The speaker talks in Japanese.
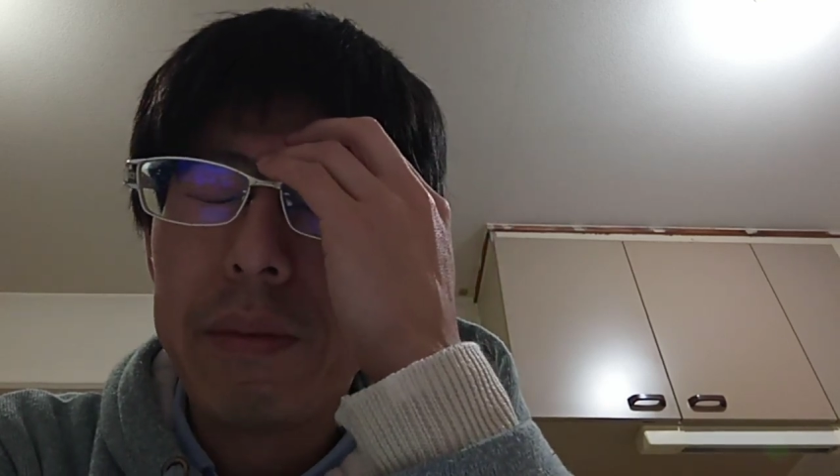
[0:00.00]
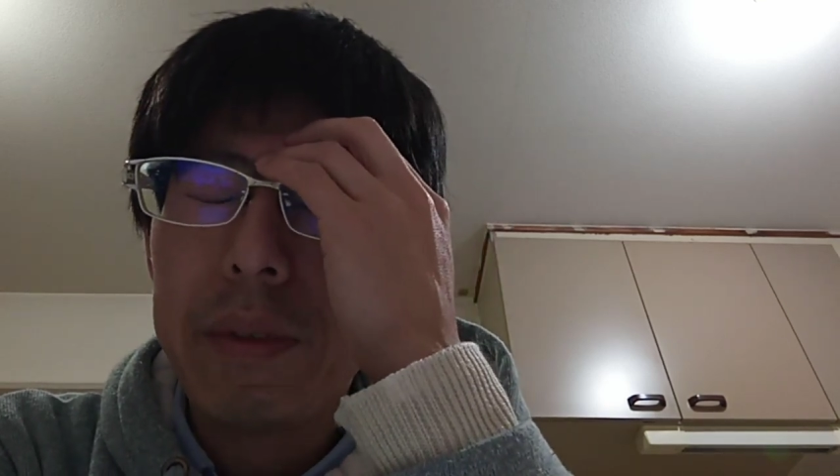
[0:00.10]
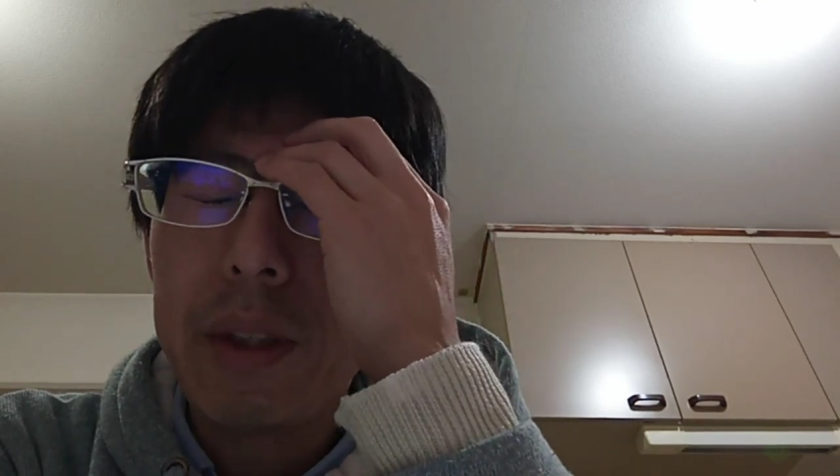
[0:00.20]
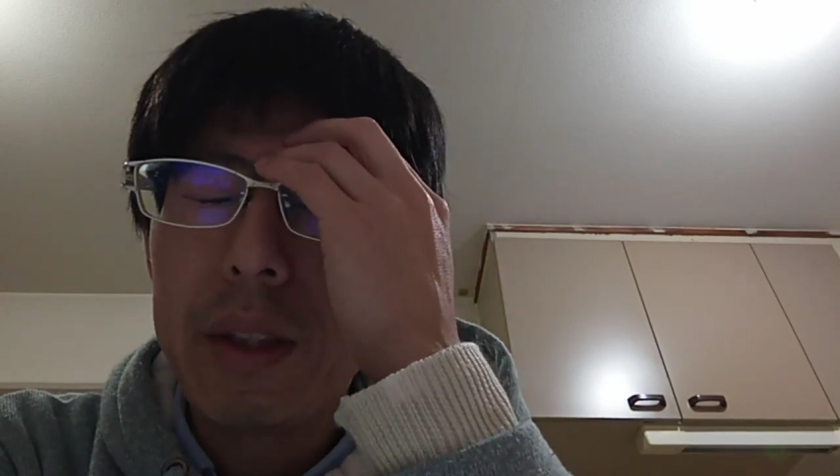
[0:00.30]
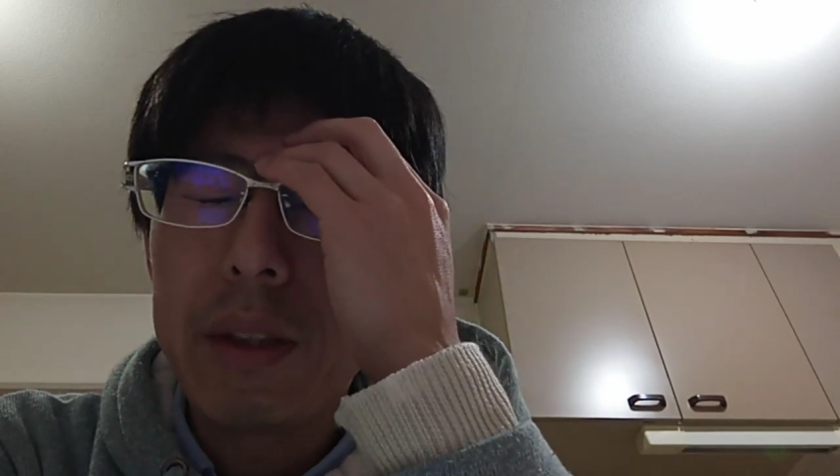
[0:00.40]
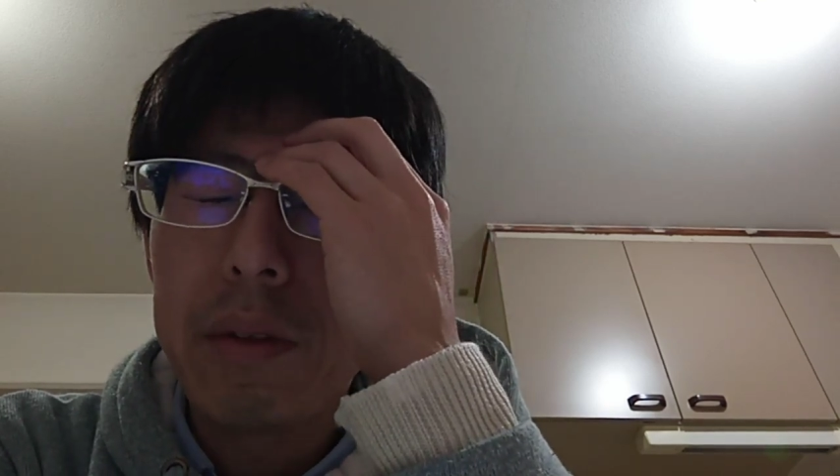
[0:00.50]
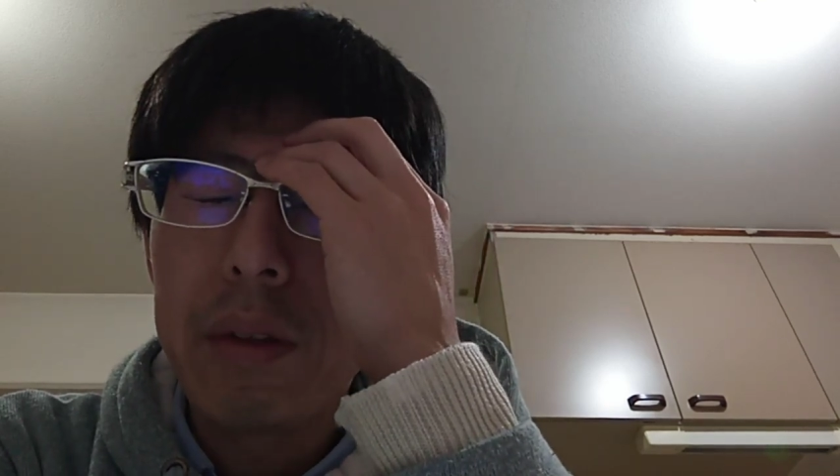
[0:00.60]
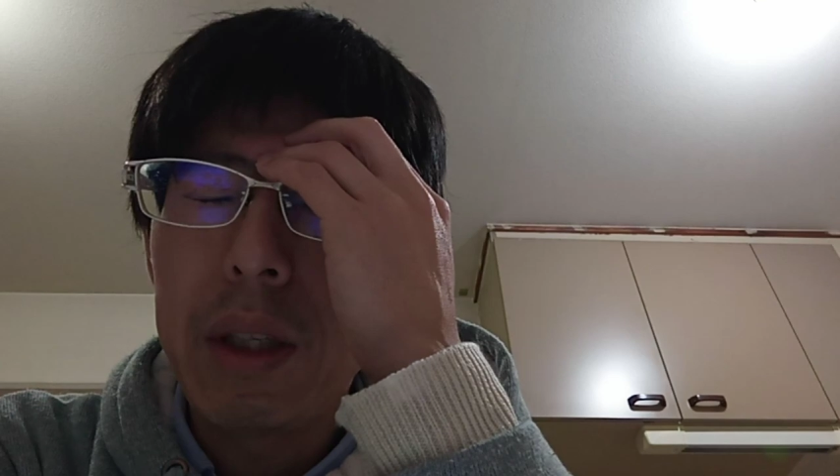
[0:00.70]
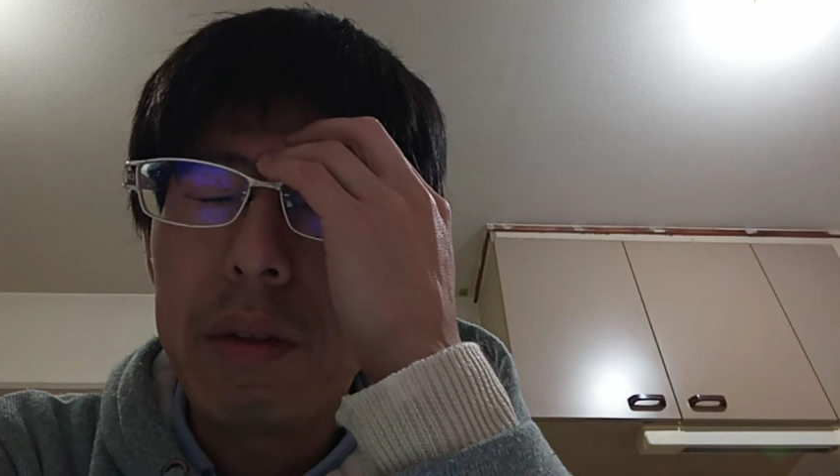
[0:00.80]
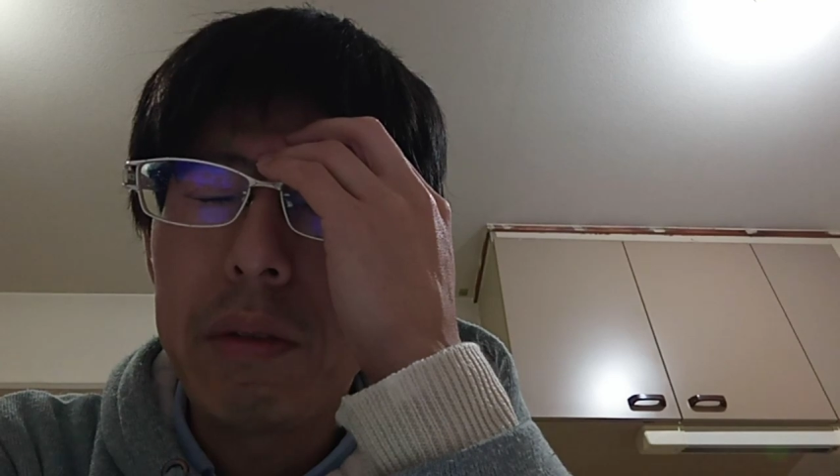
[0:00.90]
で、そ
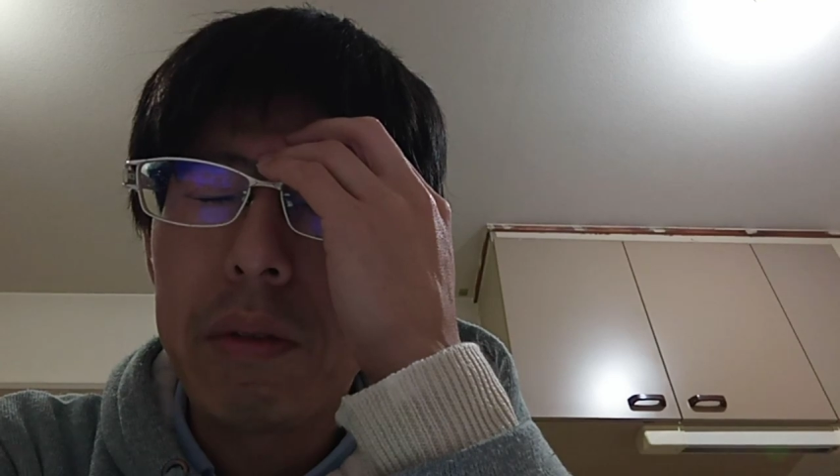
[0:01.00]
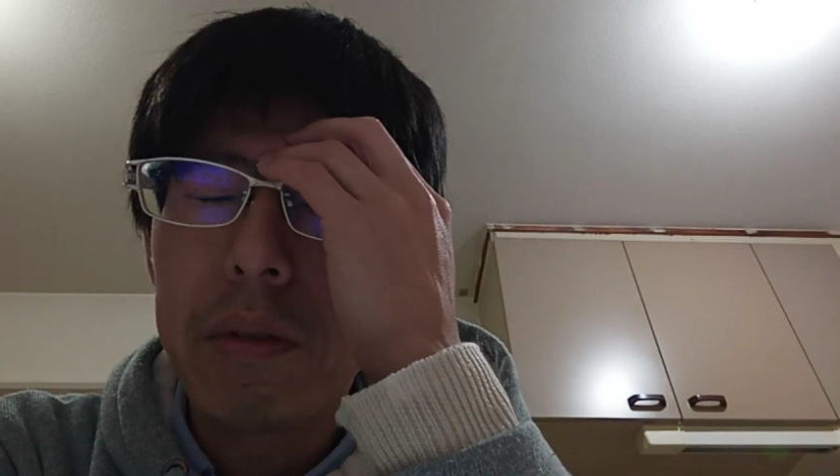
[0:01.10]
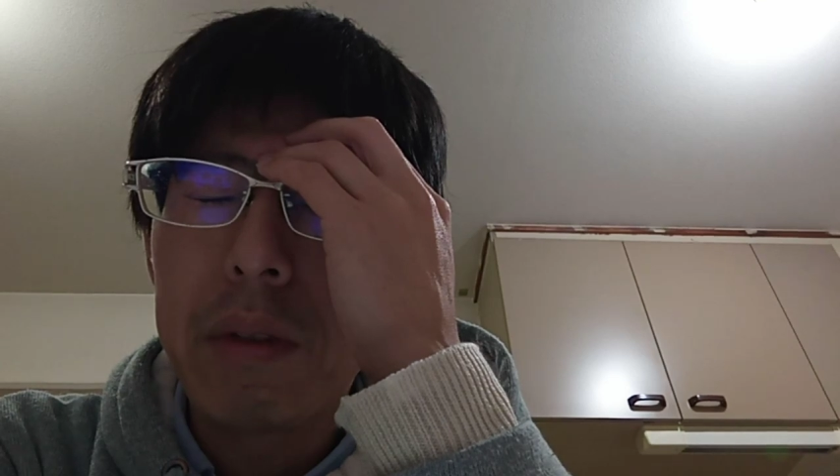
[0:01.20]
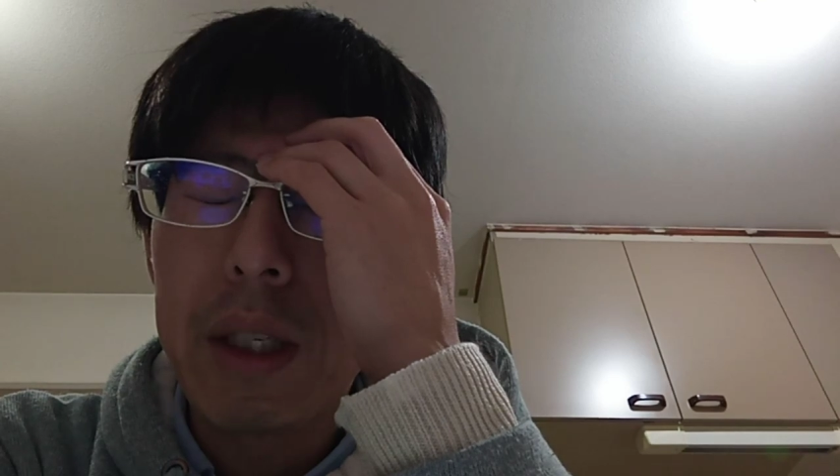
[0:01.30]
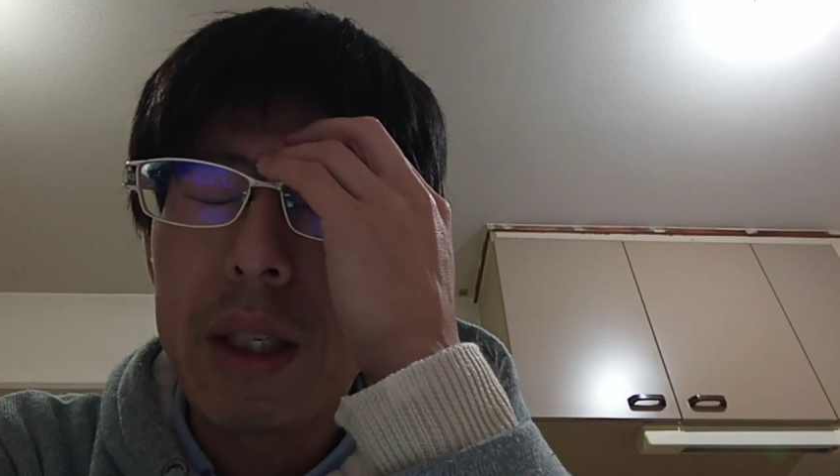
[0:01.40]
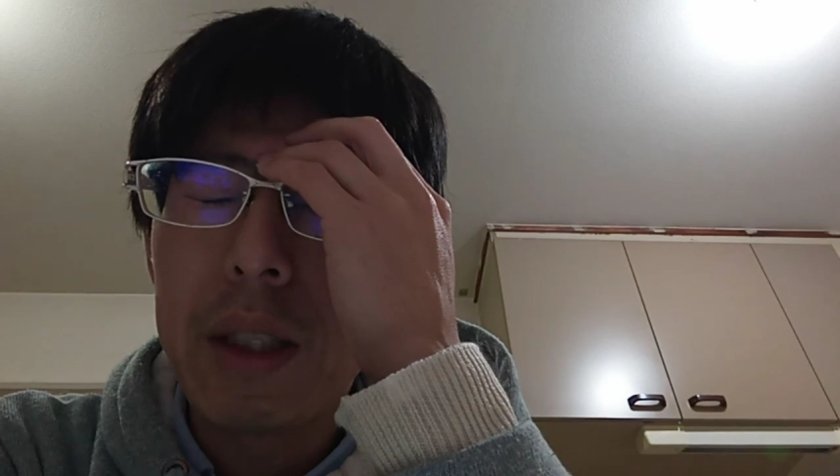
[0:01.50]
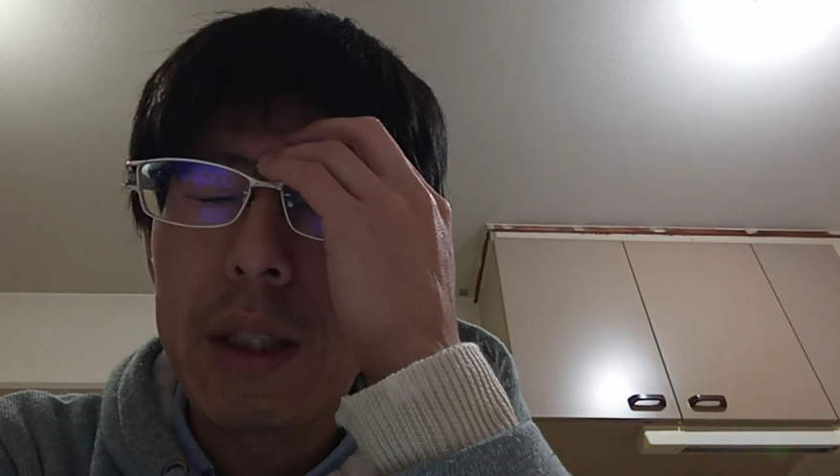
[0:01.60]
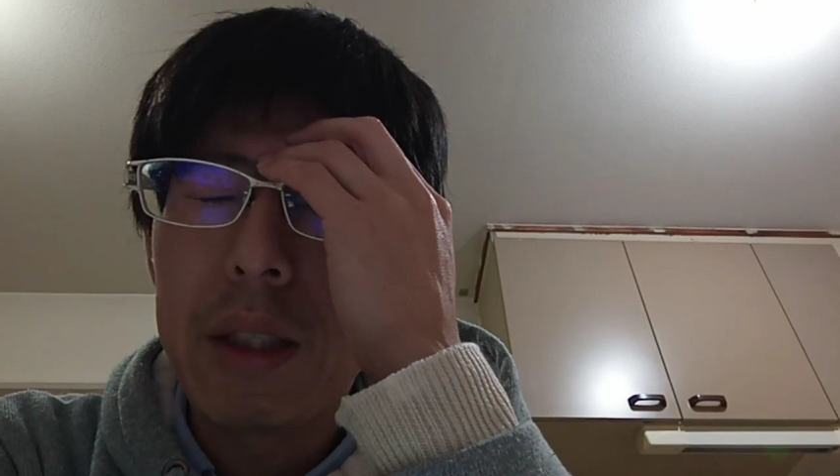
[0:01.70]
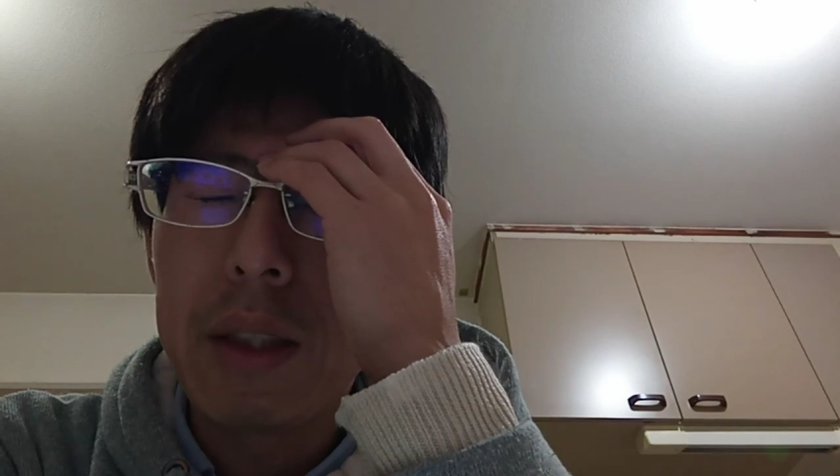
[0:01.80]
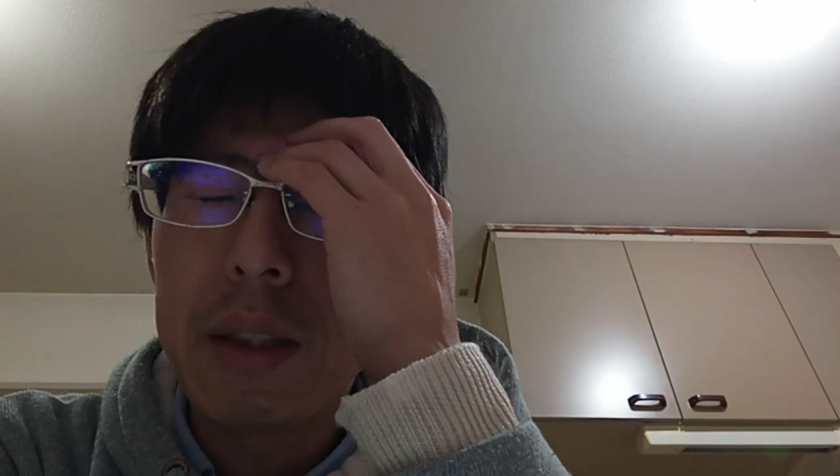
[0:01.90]
の辺のところ
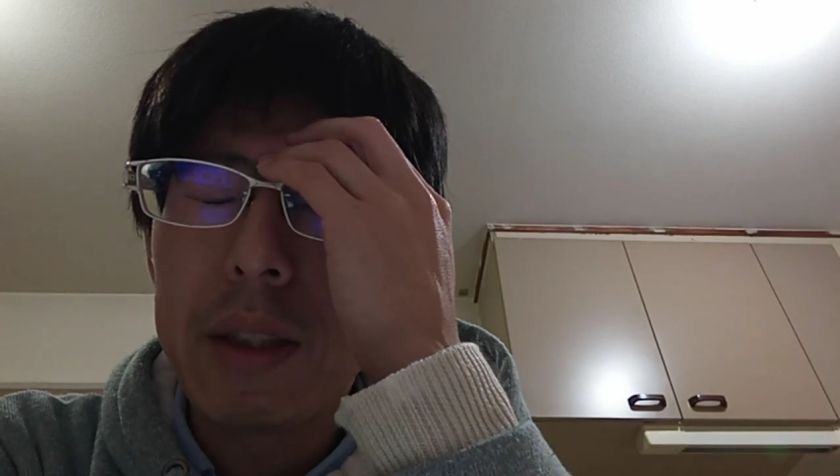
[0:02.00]
が